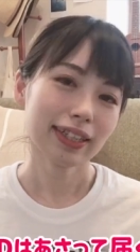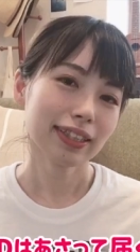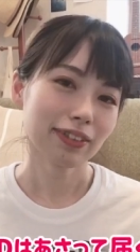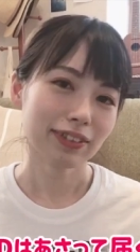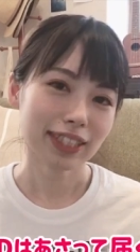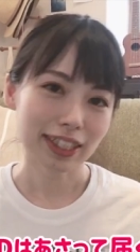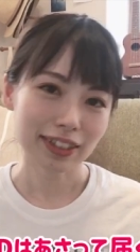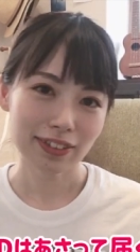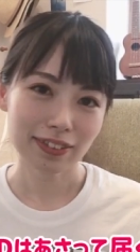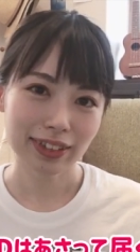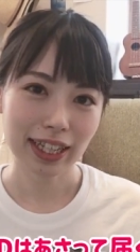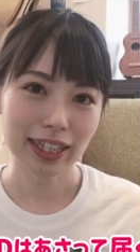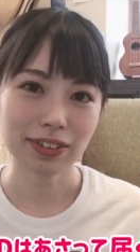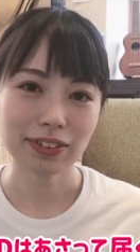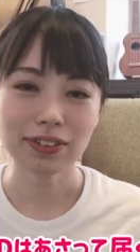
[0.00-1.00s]
到着予
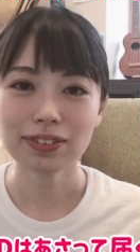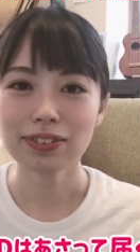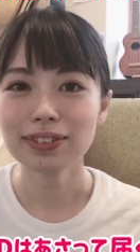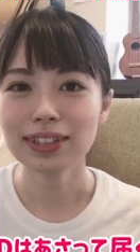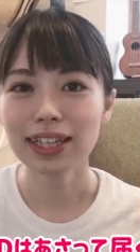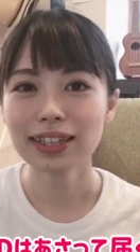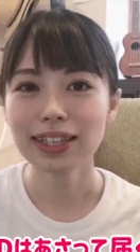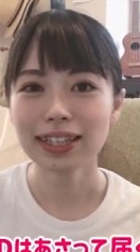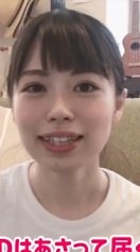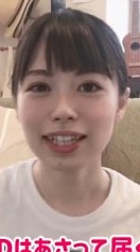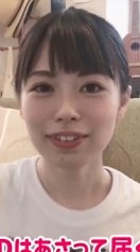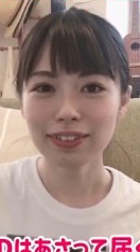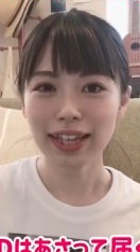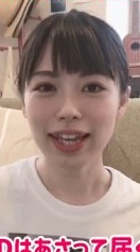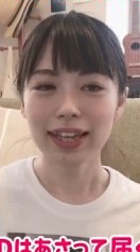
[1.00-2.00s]
定ということになっていた
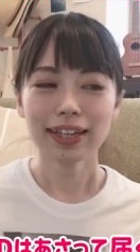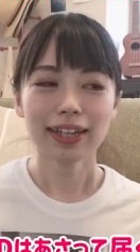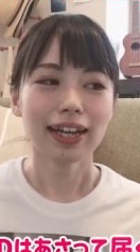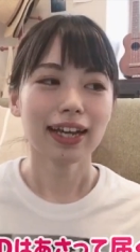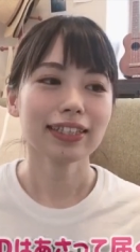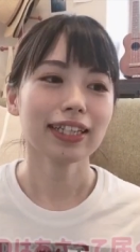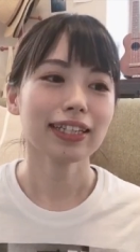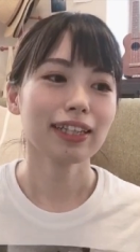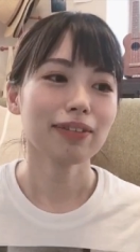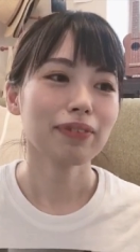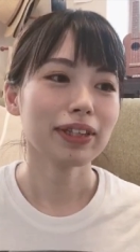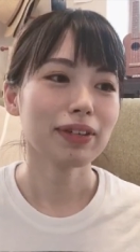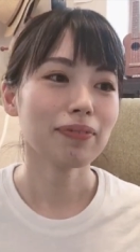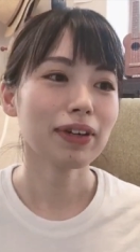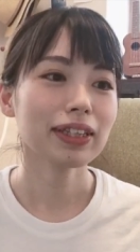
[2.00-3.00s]
のであさって
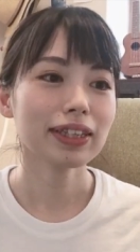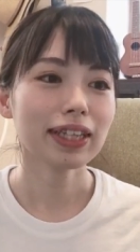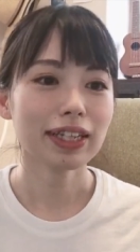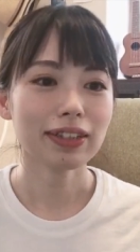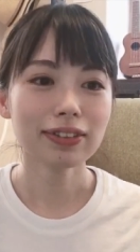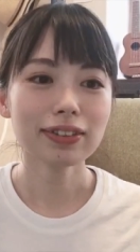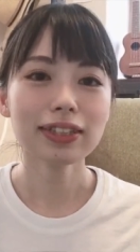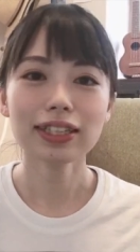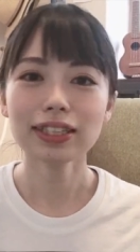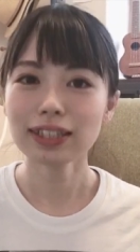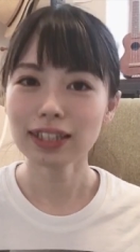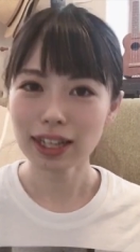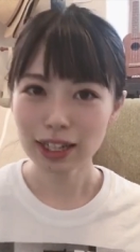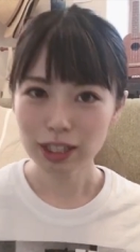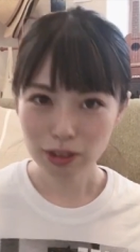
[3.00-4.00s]
まで待っているんで
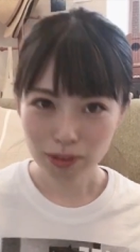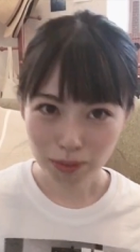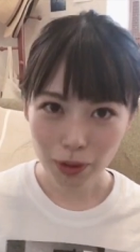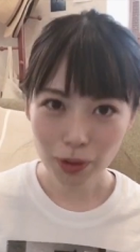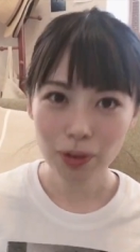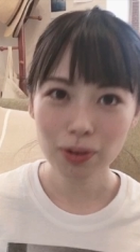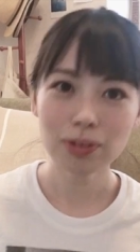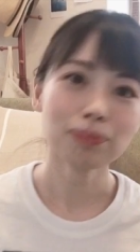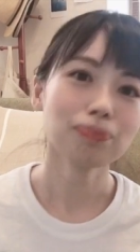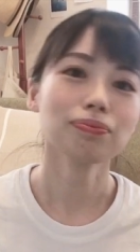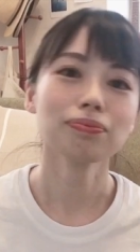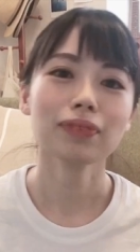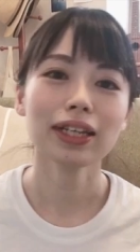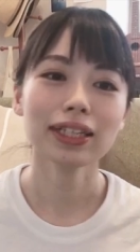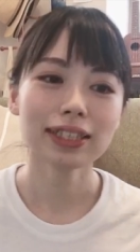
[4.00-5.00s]
すけれども
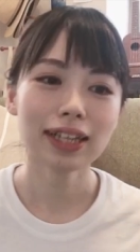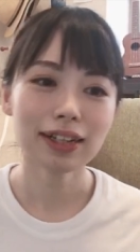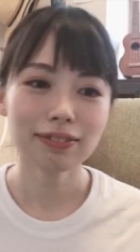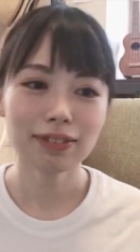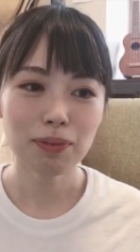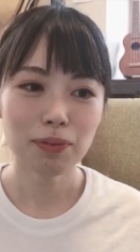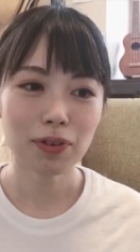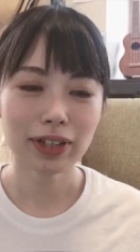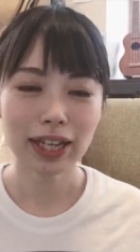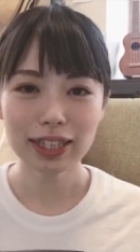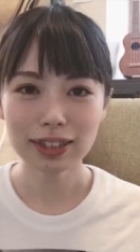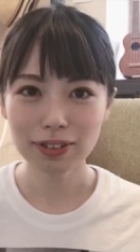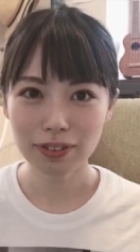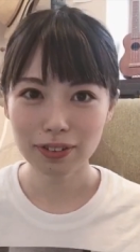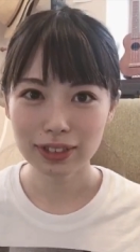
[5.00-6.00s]
皆さんはもう
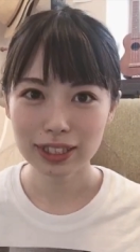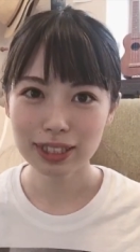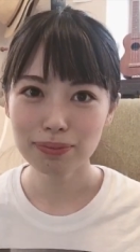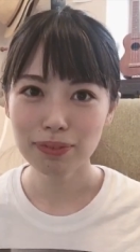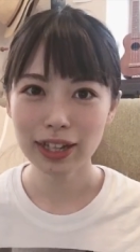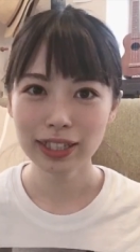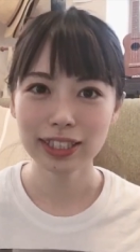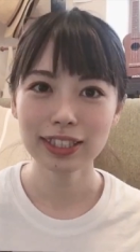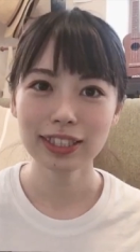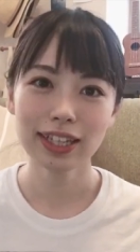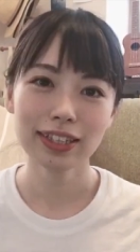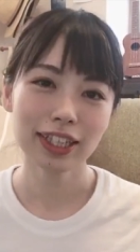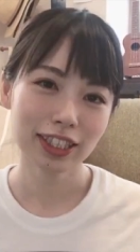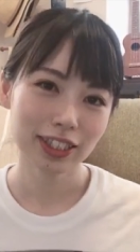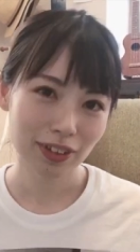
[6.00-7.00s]
ゲットしまし
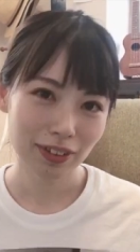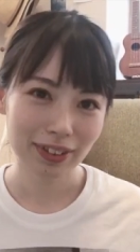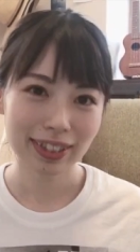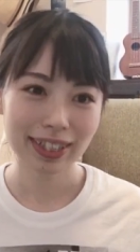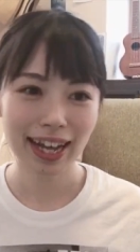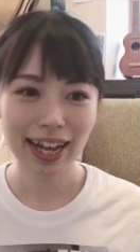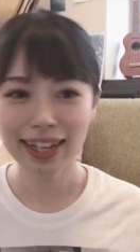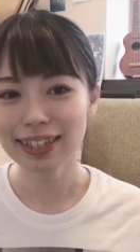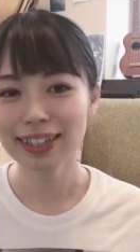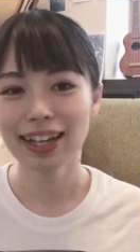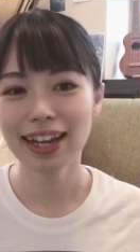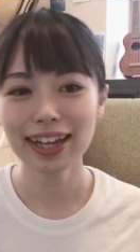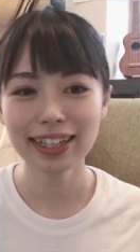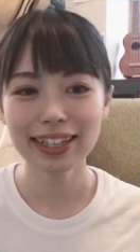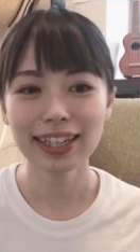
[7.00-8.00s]
たでしょうか
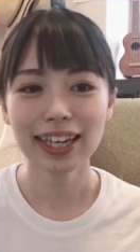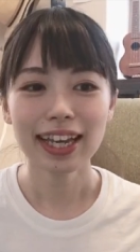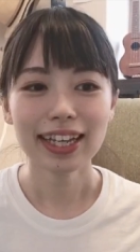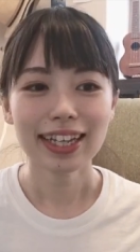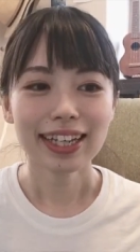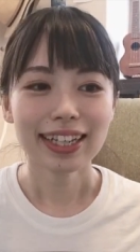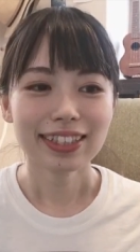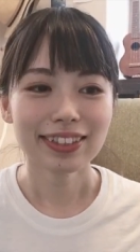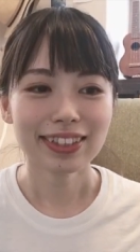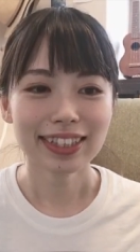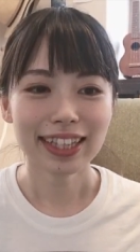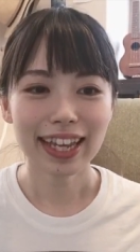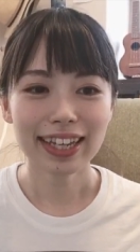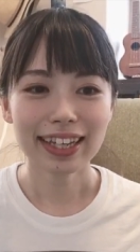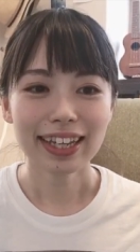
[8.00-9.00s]
はいそし
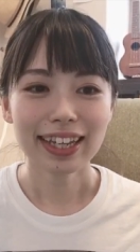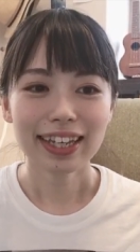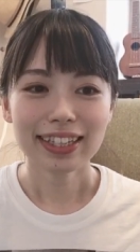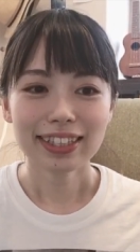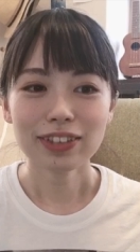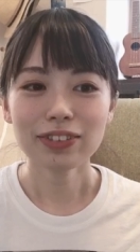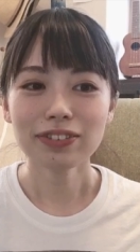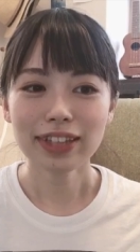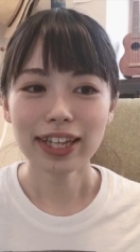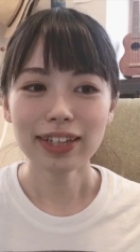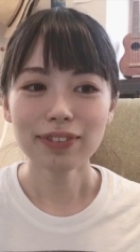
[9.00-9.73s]
てそのね